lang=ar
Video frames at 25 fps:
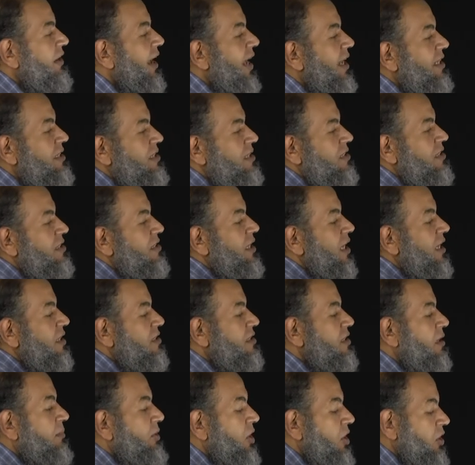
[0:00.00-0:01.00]
عندي ثلاث
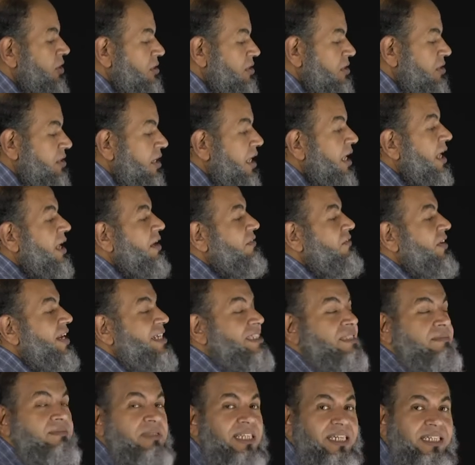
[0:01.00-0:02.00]
طبقات
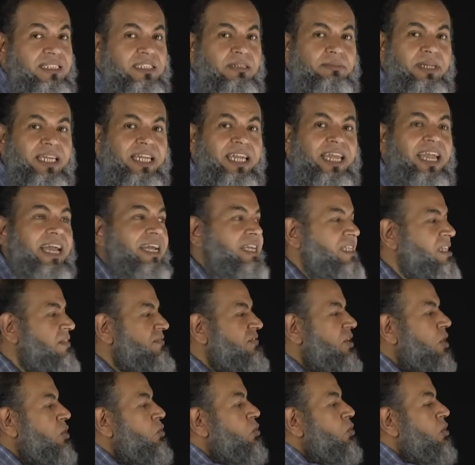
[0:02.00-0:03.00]
فلازم تحسب الكي اكتف
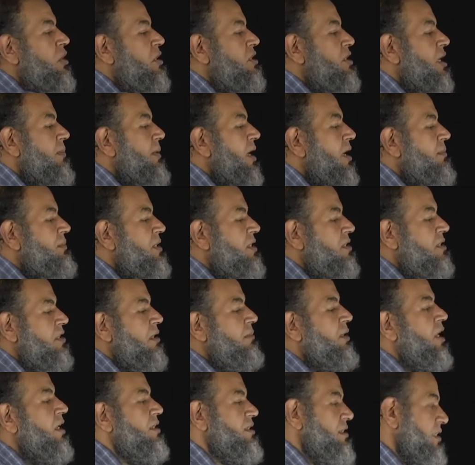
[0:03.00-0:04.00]
لكل طبقه من
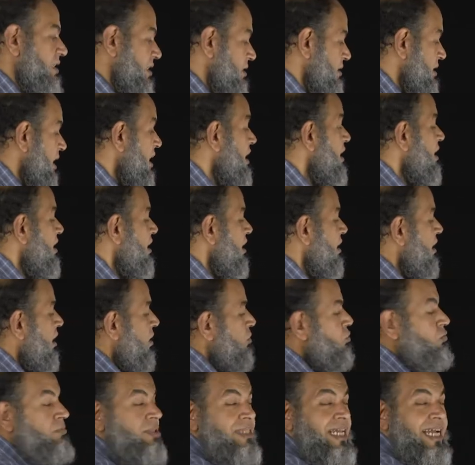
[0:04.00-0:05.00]
الطبقات ديت
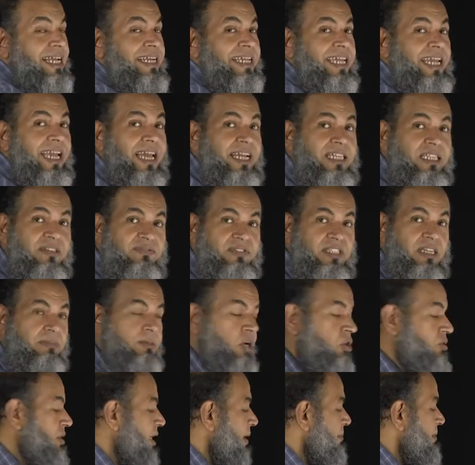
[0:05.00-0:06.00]
القانون بتاع الكي اكتف زي ما قلنا